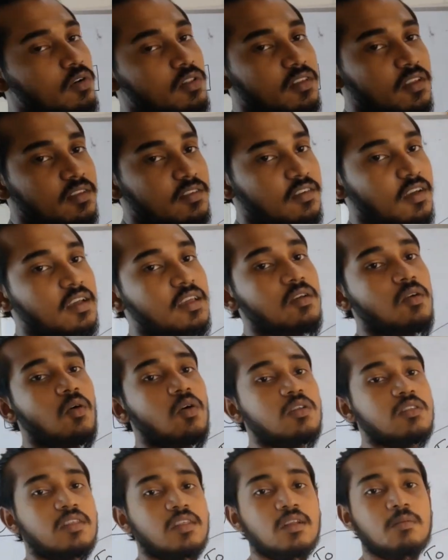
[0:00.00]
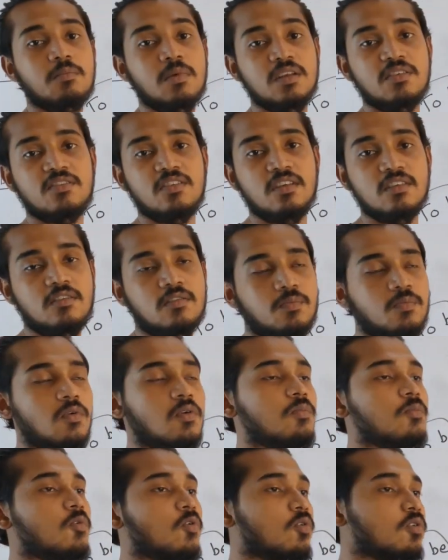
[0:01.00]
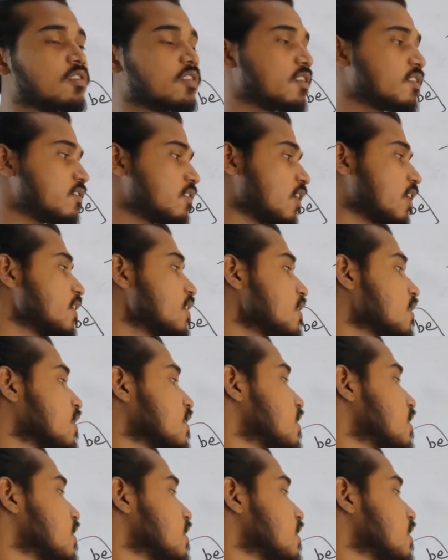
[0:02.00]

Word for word: করতে যাই অর্থাৎ আমরা ট্রান্সফর্ম করতে চাই